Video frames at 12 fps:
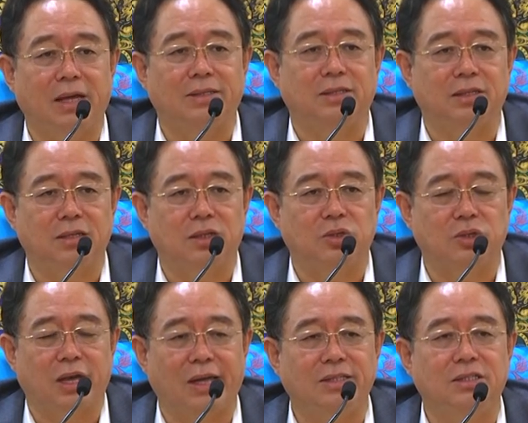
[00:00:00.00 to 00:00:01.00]
变成的
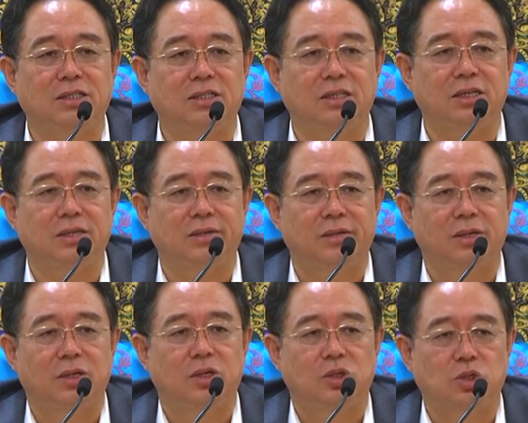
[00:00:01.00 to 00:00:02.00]
全息
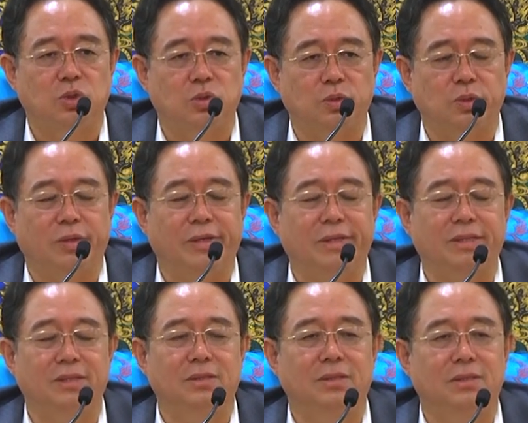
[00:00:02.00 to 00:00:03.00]
储
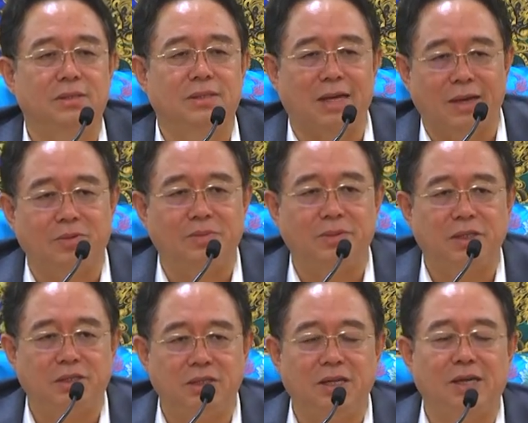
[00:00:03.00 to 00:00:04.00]
存在我
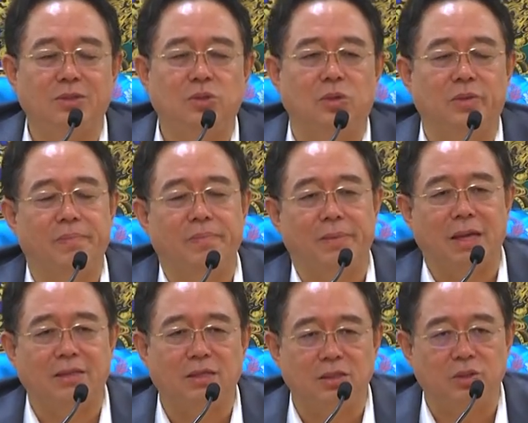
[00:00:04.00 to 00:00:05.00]
们的基因中，
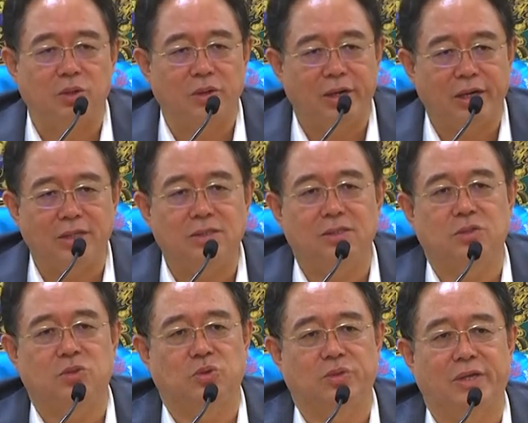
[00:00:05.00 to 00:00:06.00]
变成一种黑
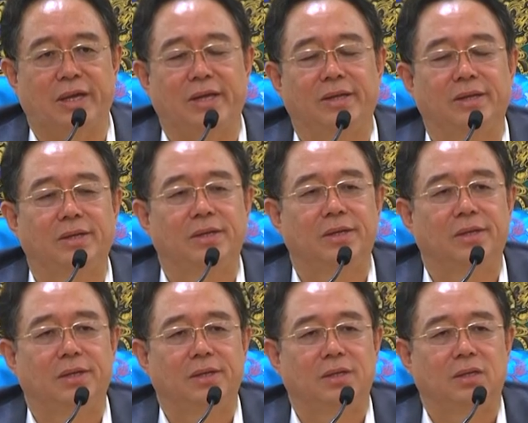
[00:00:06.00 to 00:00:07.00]
子储存。
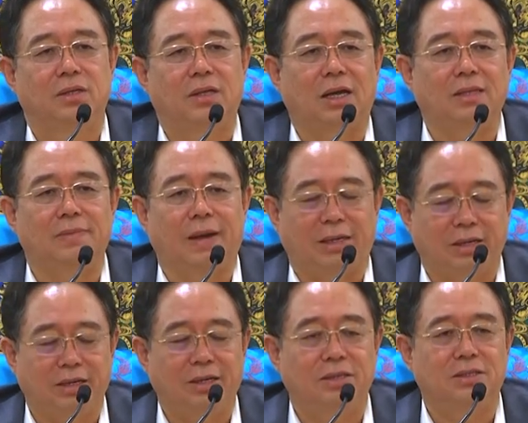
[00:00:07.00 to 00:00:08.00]
当你把
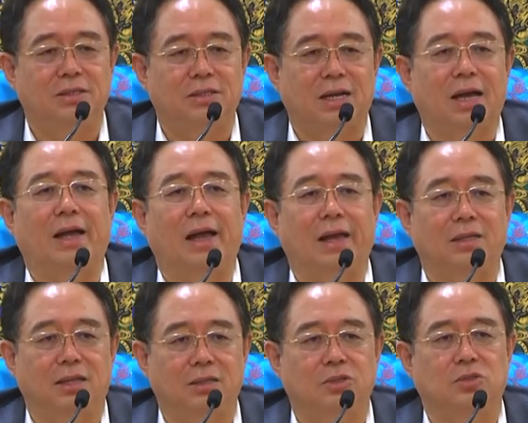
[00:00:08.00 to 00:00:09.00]
这个黑子展
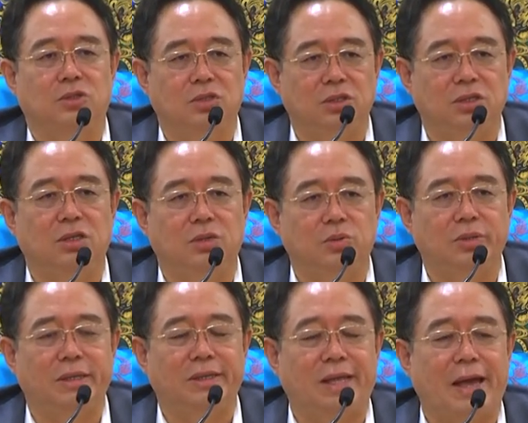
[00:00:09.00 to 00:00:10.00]
开，它就是一个
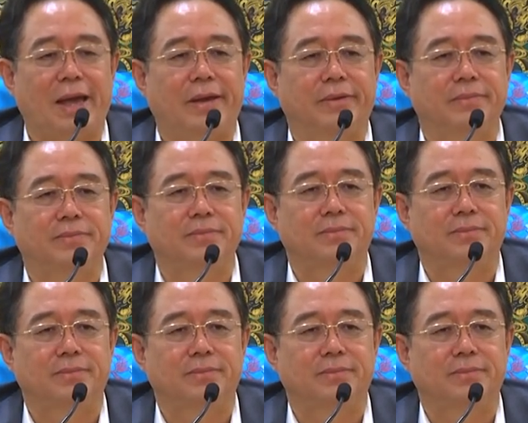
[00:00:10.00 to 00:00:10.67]
录影带